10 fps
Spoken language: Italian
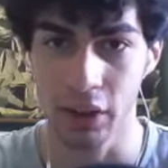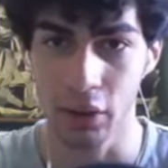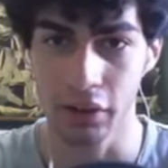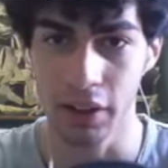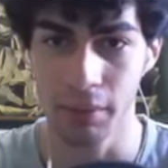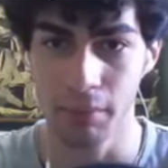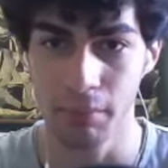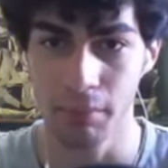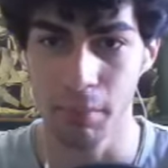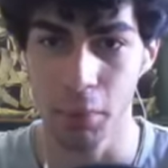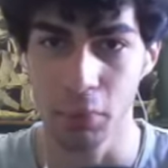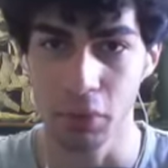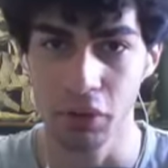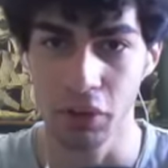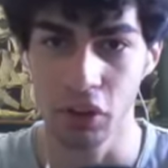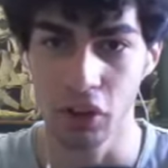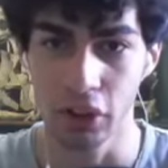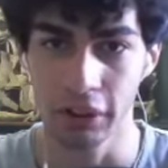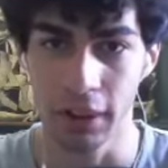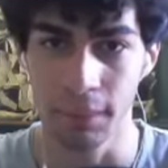cosa un po' più
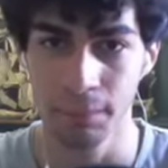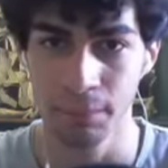difficilotta.